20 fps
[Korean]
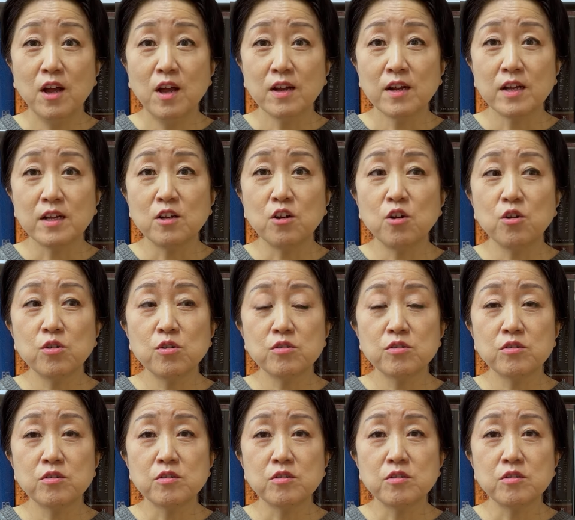그러니까 이런
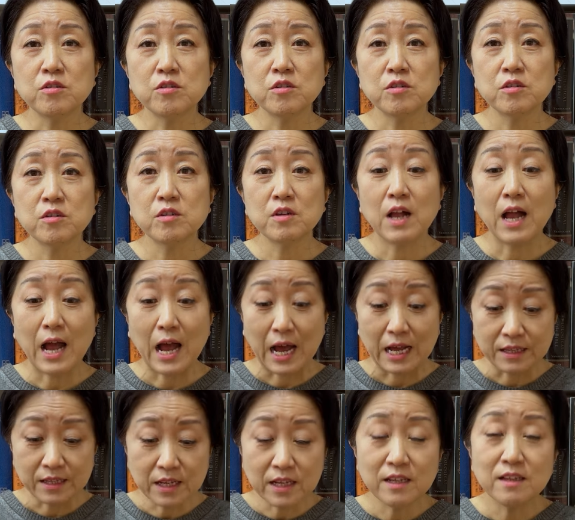것들을
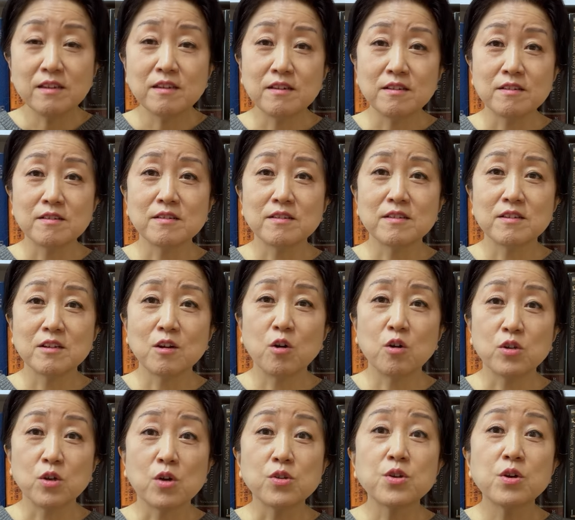안에 있는
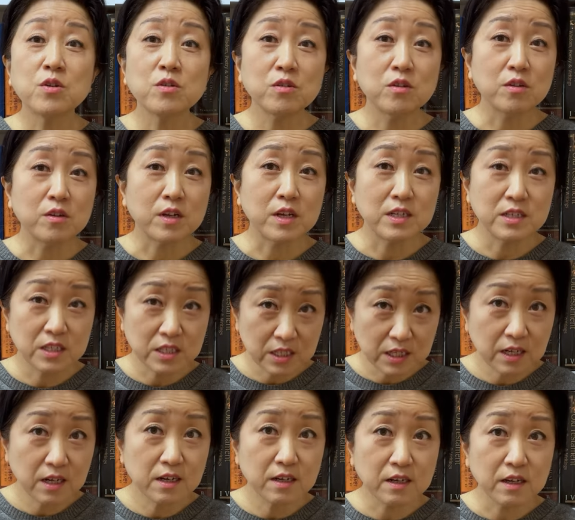여성들의
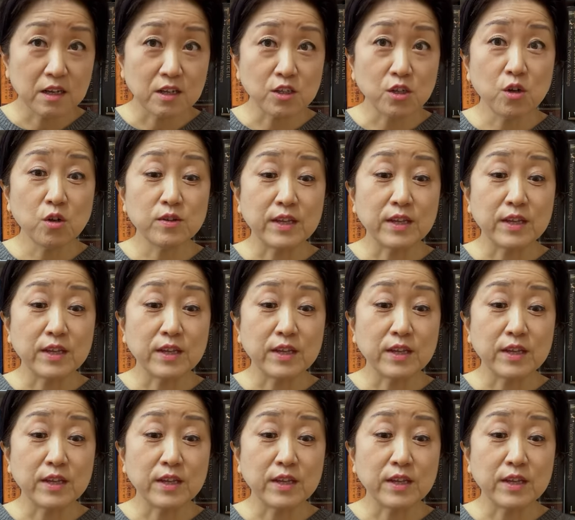시각에서